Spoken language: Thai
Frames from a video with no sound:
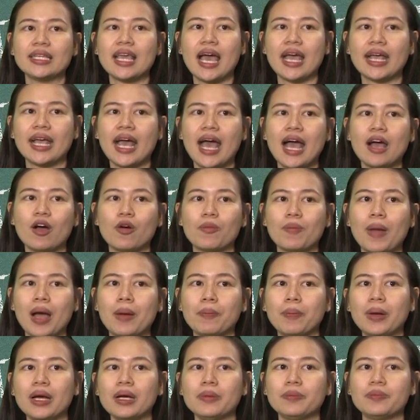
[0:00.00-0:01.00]
ย้ายข้างออกมา
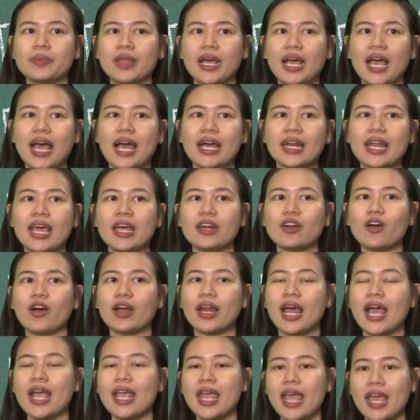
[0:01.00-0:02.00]
ปุ๊บนะคะ แน่นอ
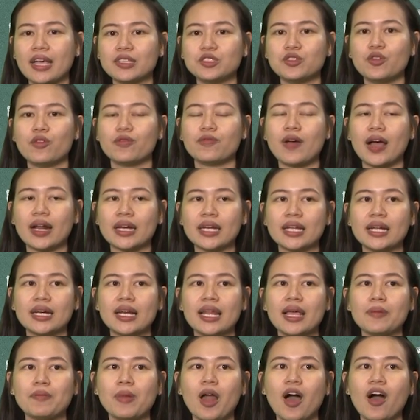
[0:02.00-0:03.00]
นให้ x อยู่ฝั่งหนึ่ง
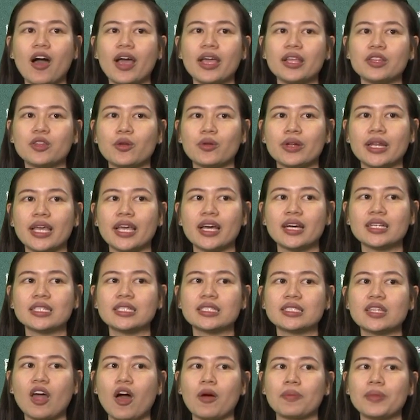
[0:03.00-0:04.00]
เรียบร้อย ตรงนี้ก็
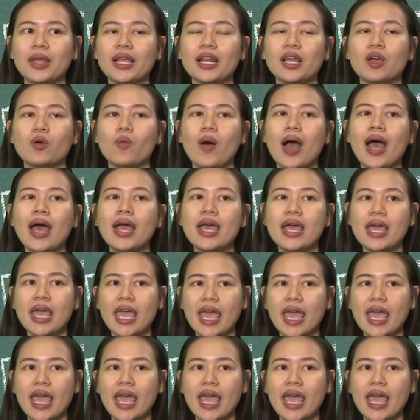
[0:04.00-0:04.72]
คือตอบได้เลยว่า